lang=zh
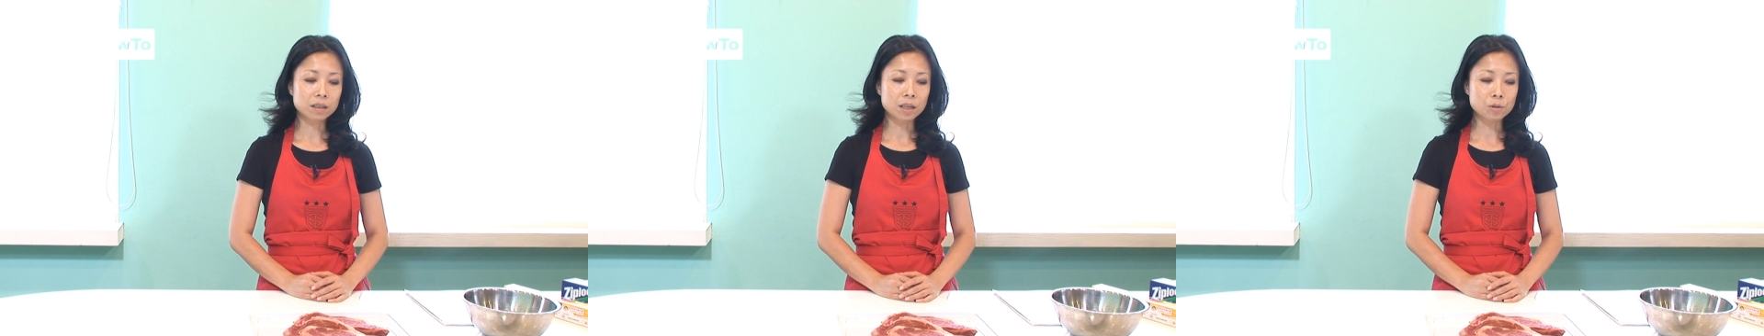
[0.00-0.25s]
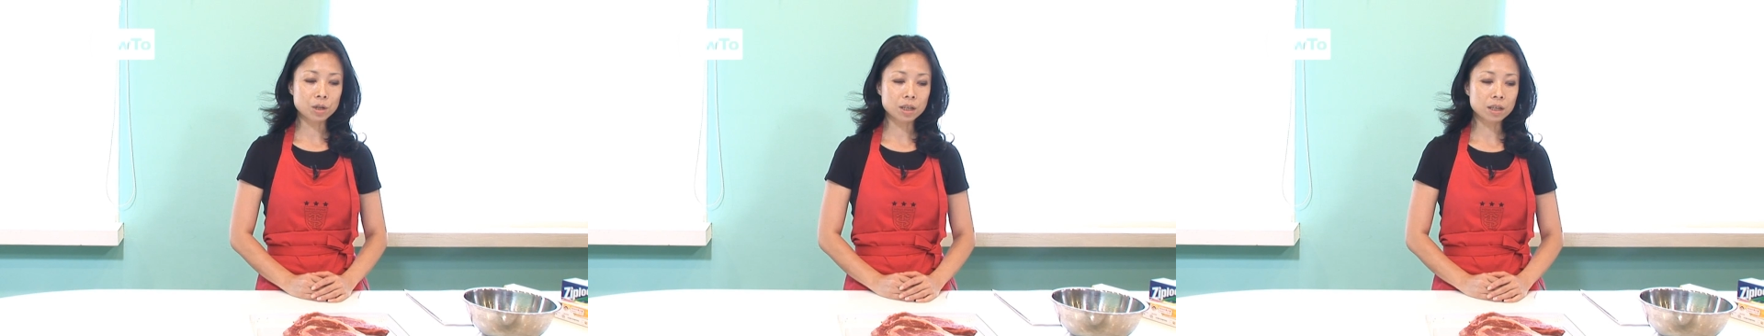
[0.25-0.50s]
也
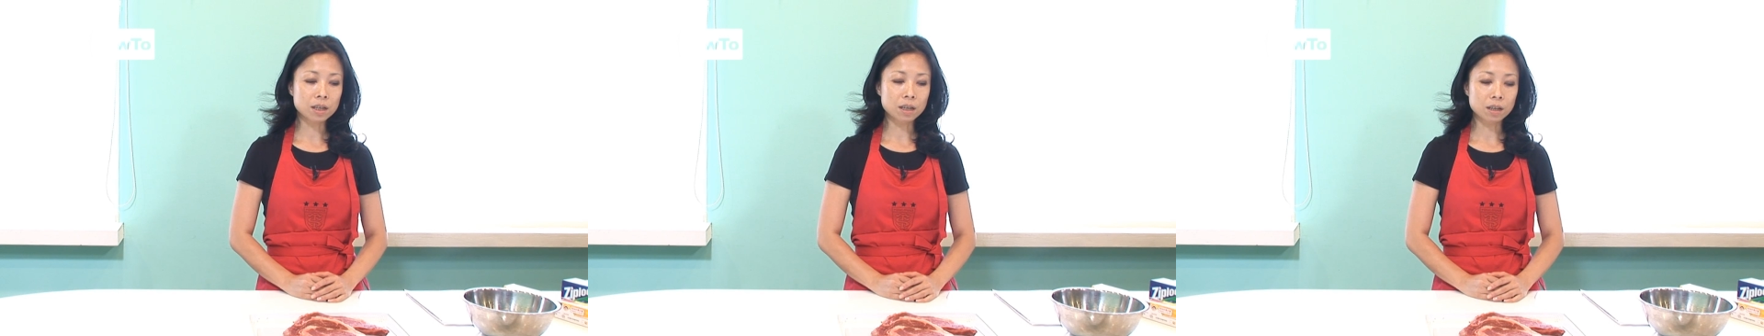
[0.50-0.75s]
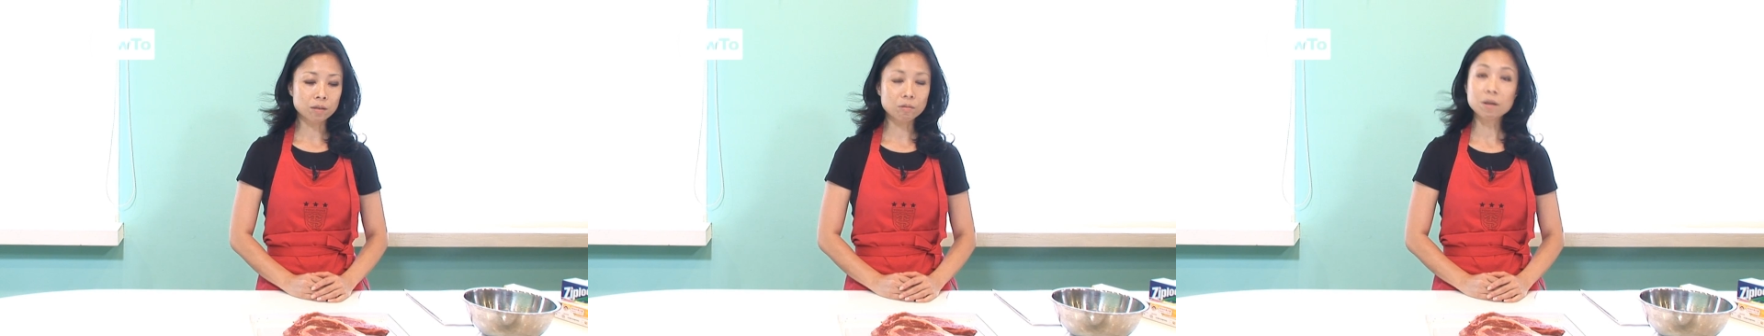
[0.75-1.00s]
是一
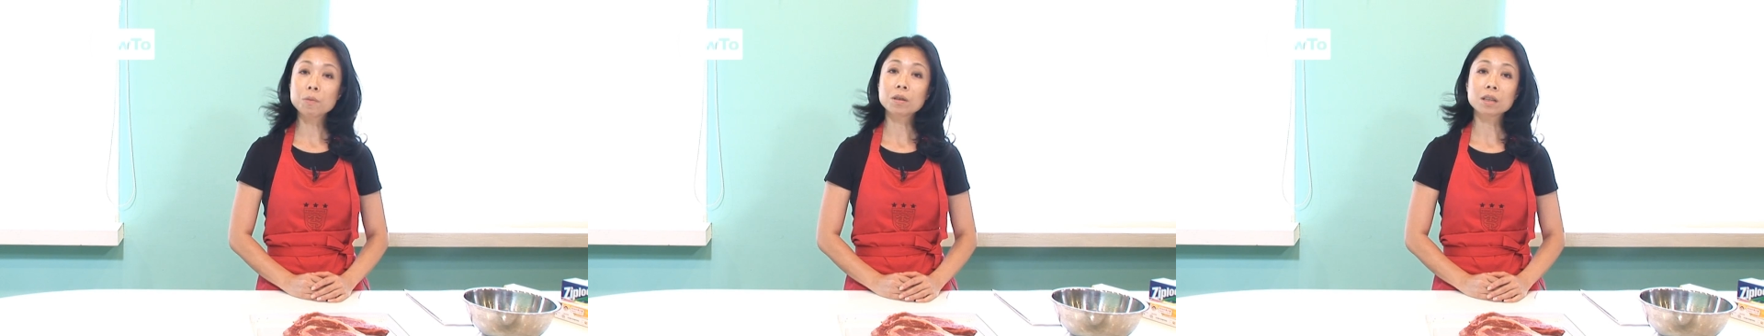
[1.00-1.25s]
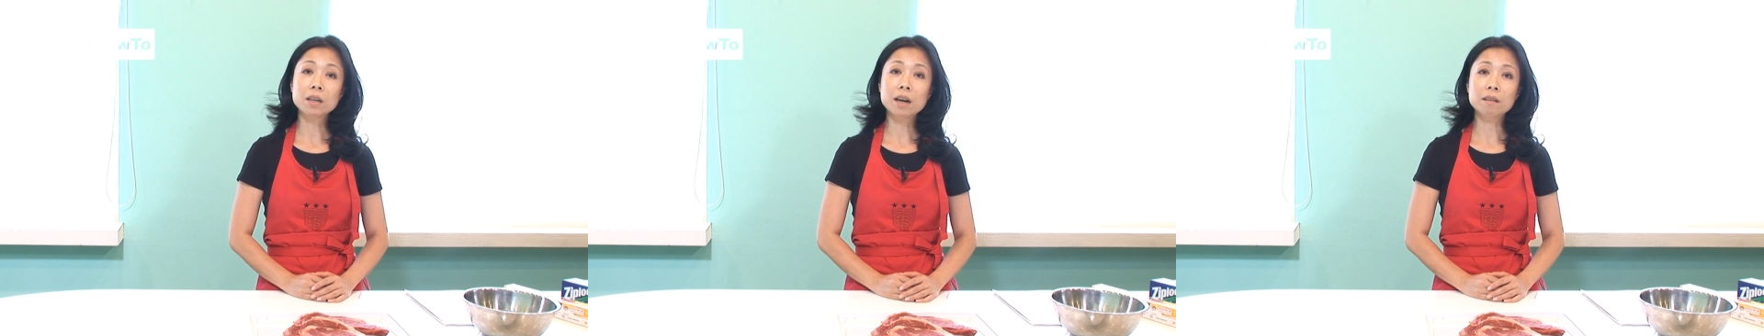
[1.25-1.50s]
个对我
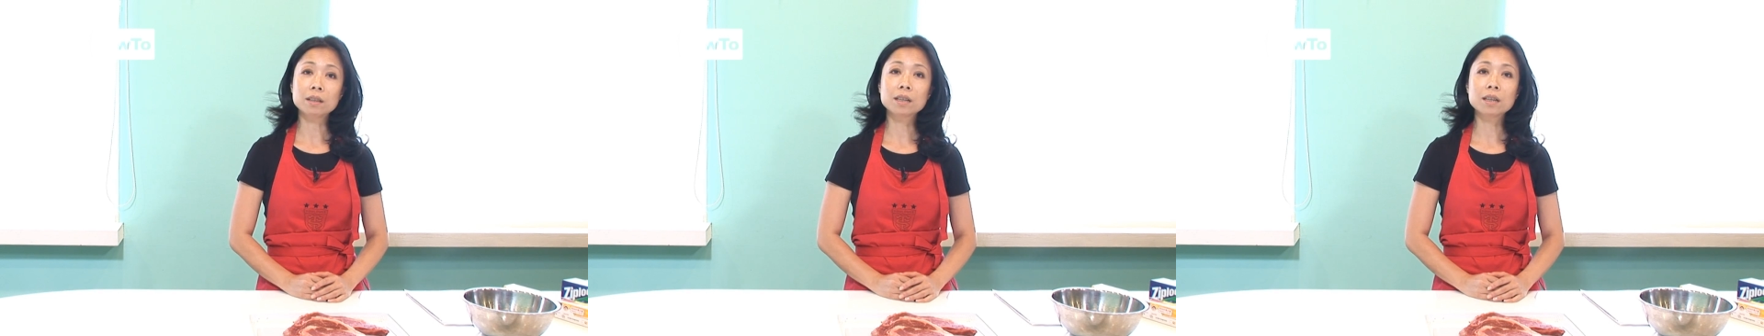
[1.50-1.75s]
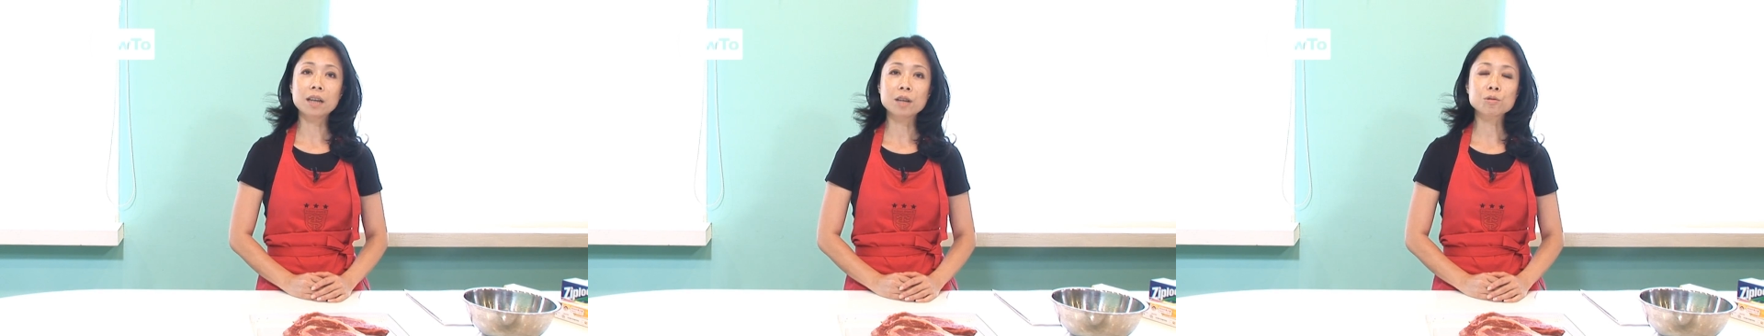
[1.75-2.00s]
的料理
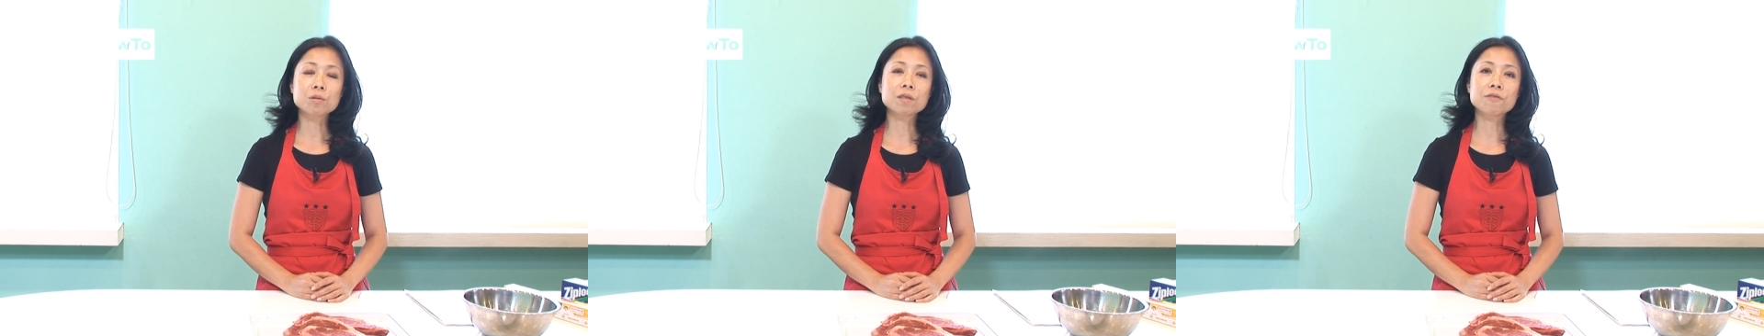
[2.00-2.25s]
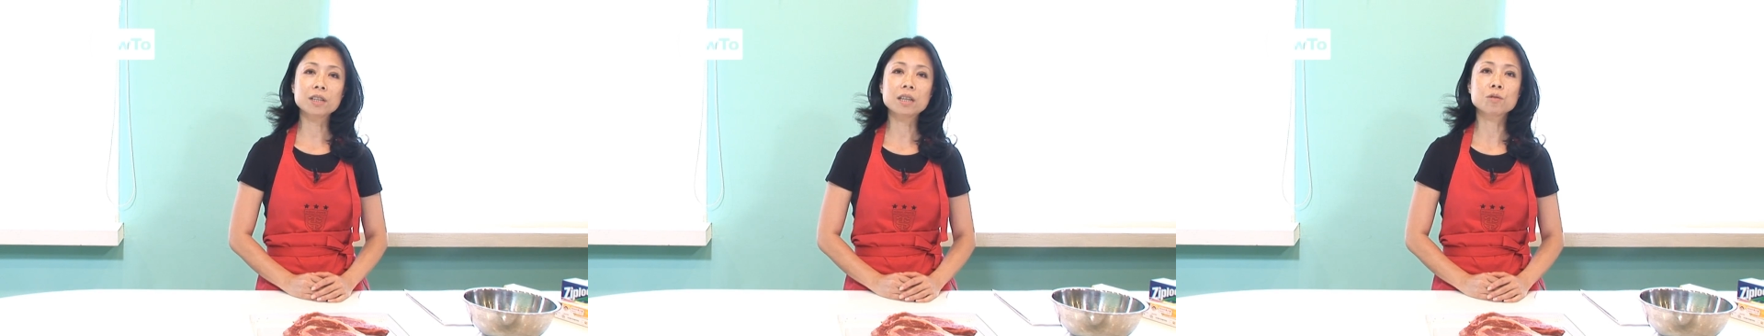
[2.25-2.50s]
课来说是
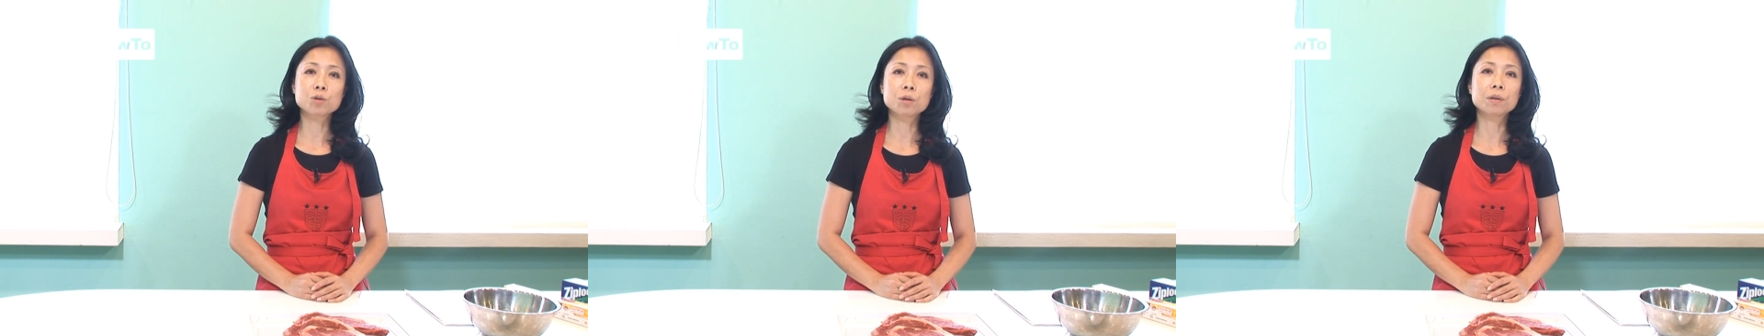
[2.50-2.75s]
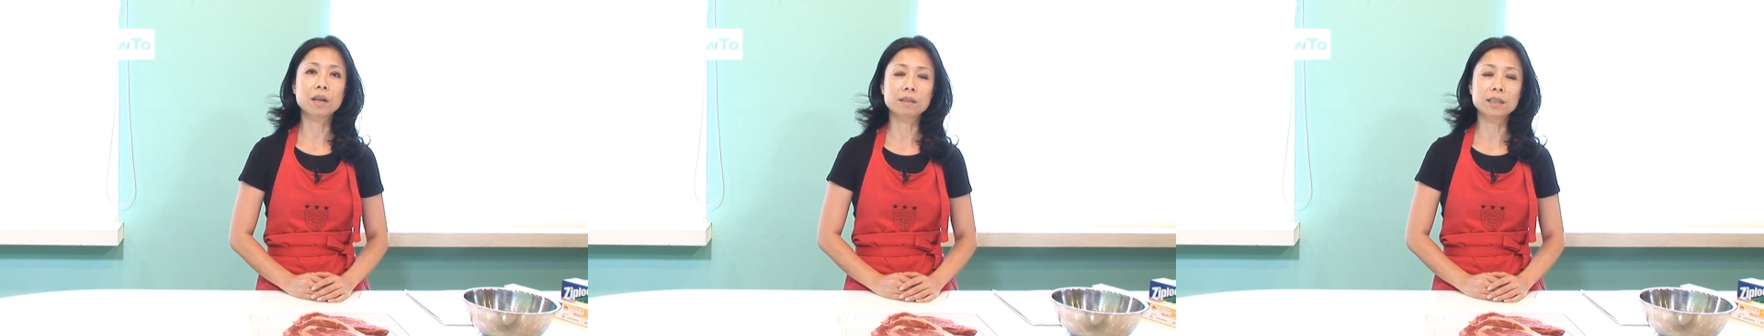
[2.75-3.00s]
非常
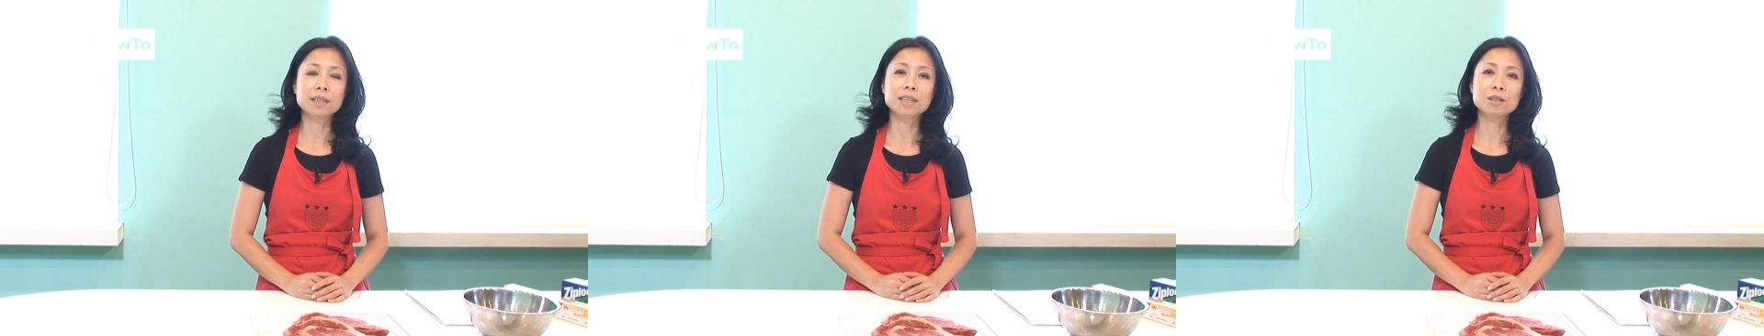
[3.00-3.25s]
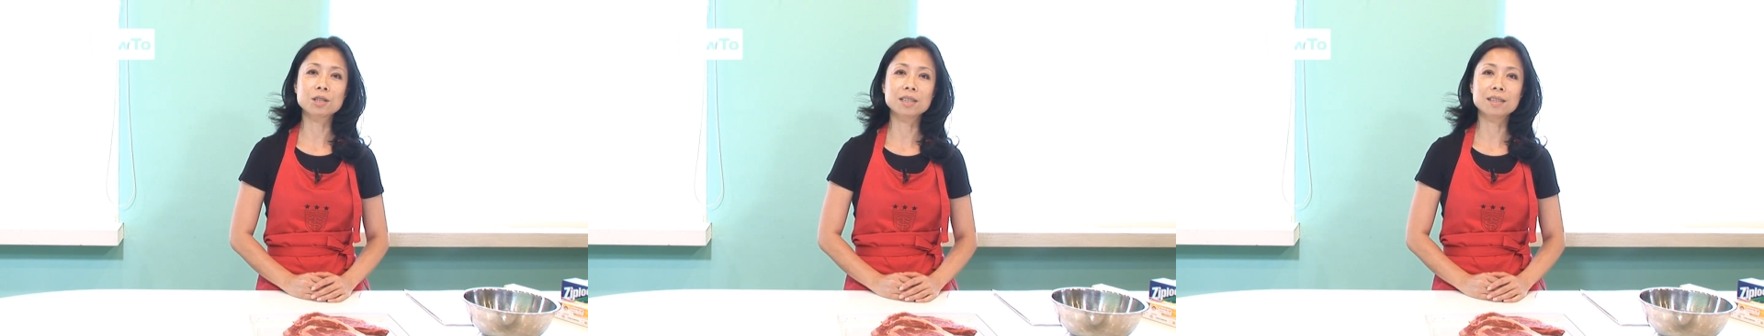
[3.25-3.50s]
重要的一
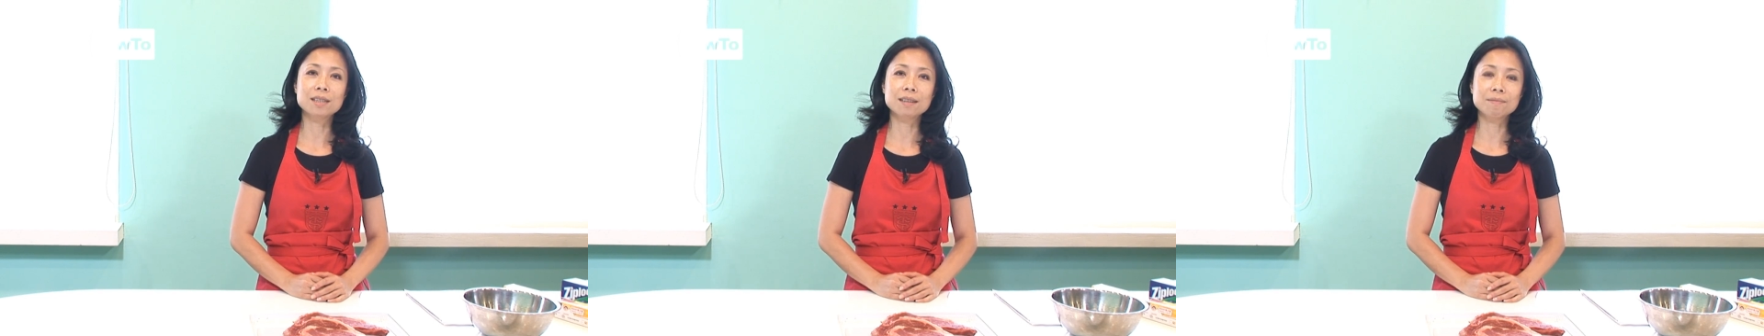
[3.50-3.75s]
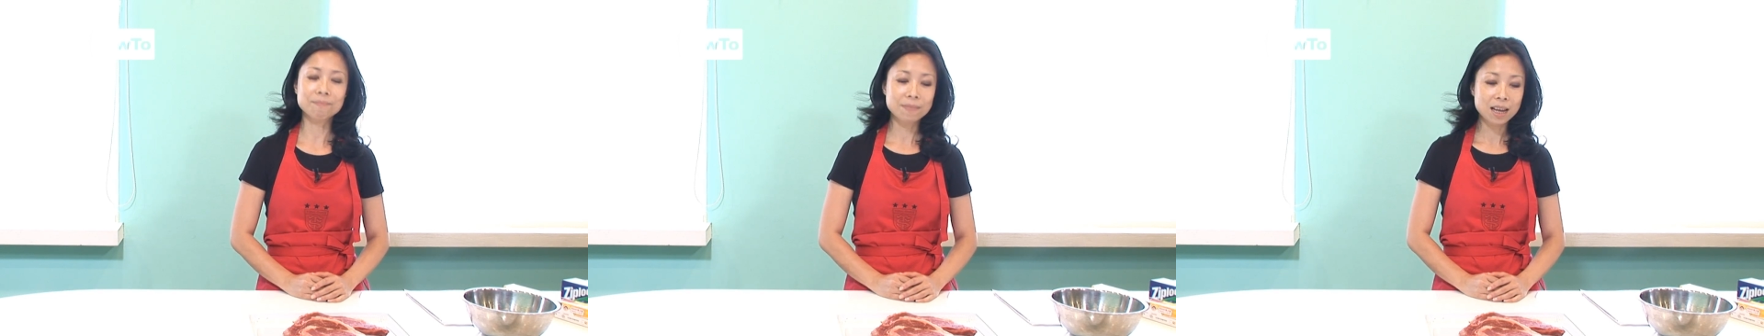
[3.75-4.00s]
件事情。